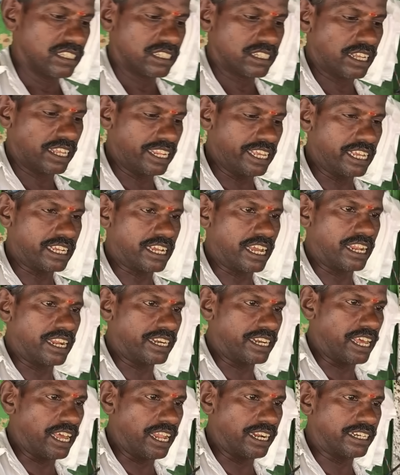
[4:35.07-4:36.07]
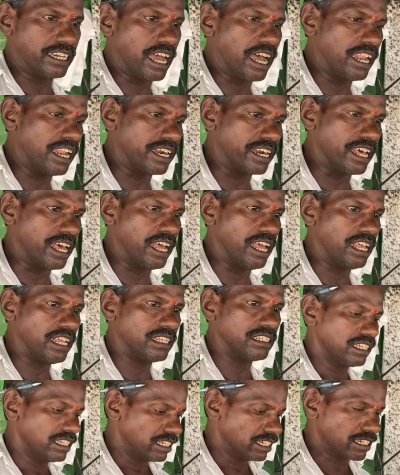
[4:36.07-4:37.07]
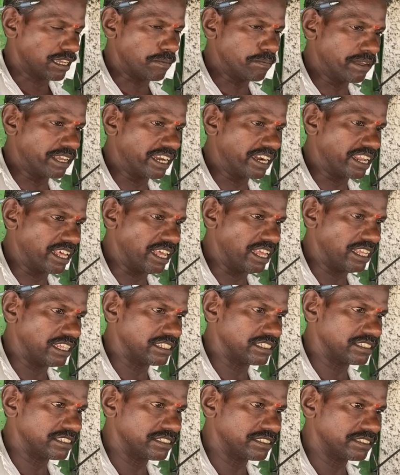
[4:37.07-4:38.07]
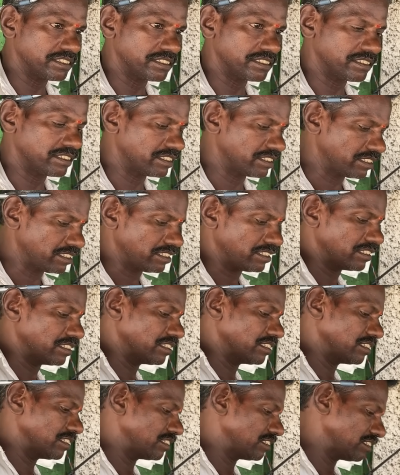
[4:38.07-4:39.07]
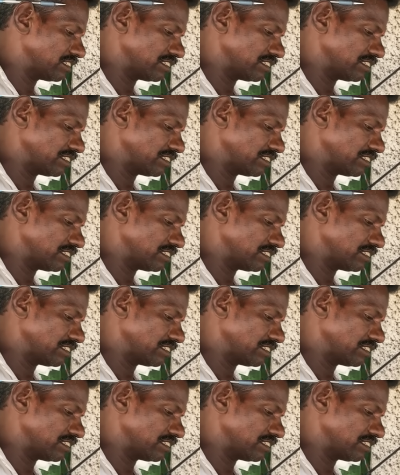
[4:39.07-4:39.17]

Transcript: Kari Kanada, dal ada, kambing ada ah kari kambing sikit